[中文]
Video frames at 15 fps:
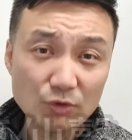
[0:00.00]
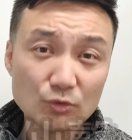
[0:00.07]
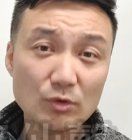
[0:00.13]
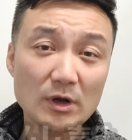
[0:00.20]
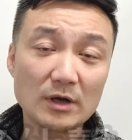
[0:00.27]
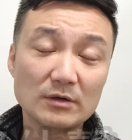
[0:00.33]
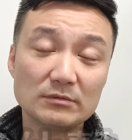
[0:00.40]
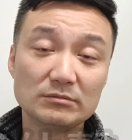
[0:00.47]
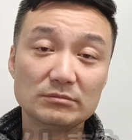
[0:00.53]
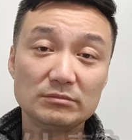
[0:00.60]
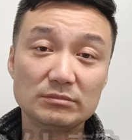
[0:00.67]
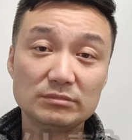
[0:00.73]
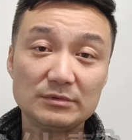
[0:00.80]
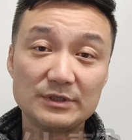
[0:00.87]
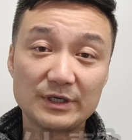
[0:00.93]
有多少
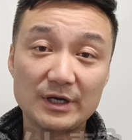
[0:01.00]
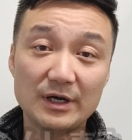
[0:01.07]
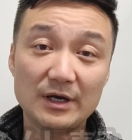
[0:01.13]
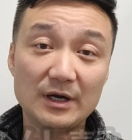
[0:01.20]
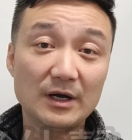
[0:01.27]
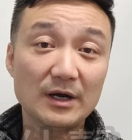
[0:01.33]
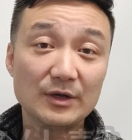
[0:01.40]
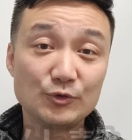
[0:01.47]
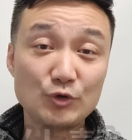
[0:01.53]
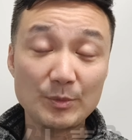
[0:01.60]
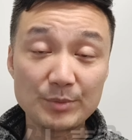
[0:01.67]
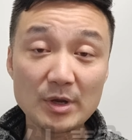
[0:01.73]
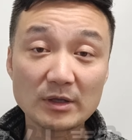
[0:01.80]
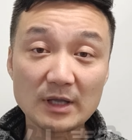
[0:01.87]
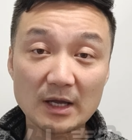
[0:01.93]
这个
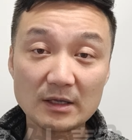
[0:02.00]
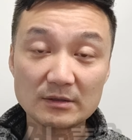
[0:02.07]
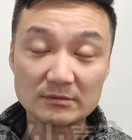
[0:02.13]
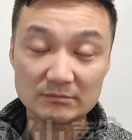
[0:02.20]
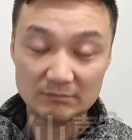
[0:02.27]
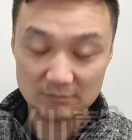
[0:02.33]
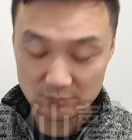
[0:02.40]
选票呢？